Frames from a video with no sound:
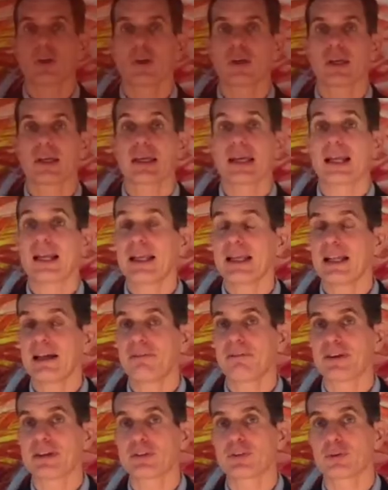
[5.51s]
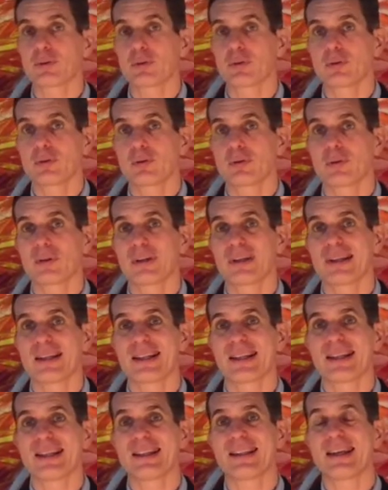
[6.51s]
Quelle est la façon
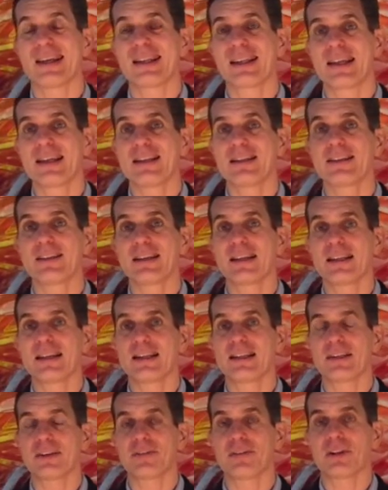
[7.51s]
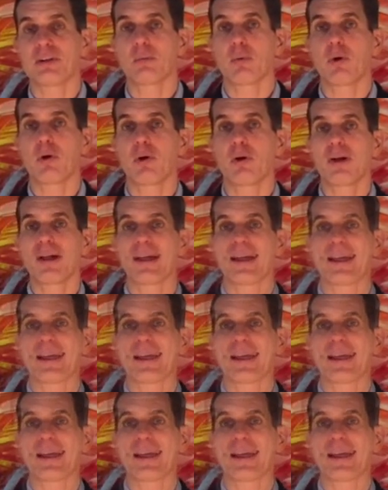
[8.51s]
d'analyser les événements